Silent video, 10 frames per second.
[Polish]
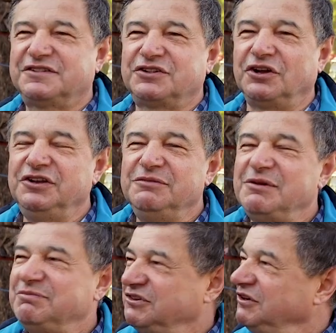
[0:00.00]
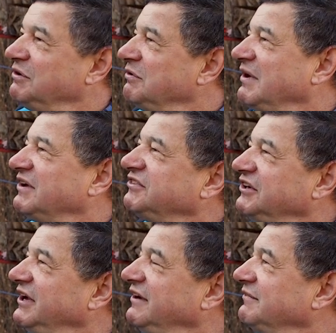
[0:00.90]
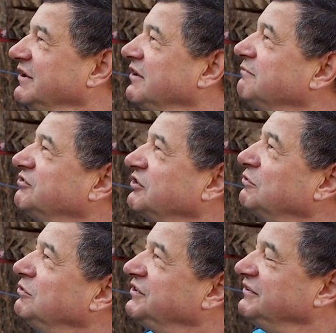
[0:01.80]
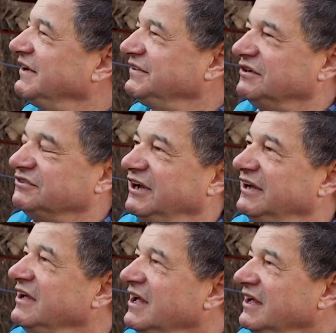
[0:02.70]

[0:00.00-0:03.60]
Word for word: Stoimy przy maszynie, e, przy kultywatorze e,